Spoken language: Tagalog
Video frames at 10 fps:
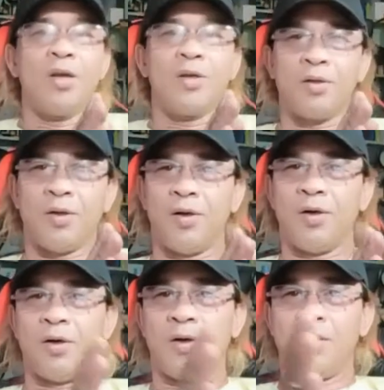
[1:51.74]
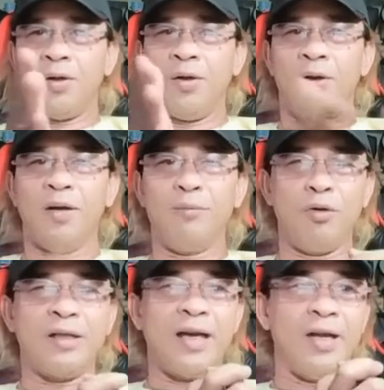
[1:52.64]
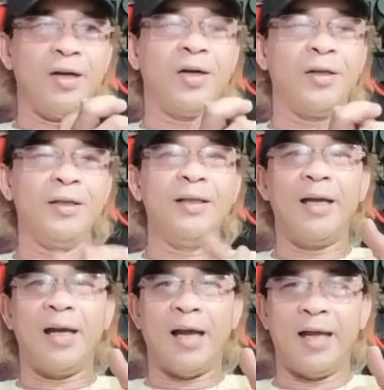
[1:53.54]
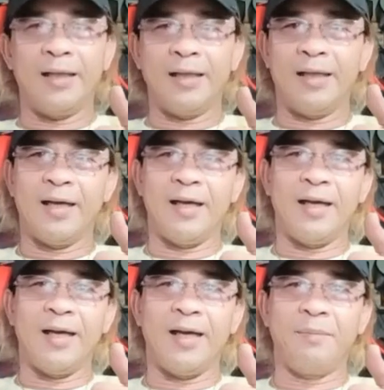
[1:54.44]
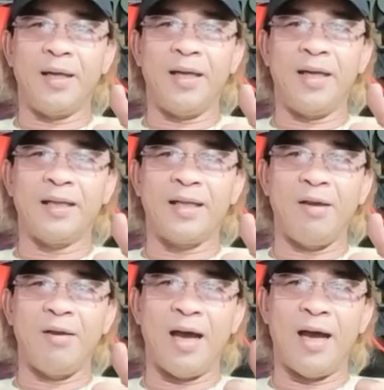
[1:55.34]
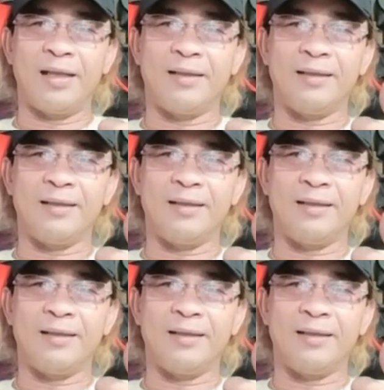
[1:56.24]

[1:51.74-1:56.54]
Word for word: So, yun lang muna sa ngayon and uh, mag-iingat tayo lahat.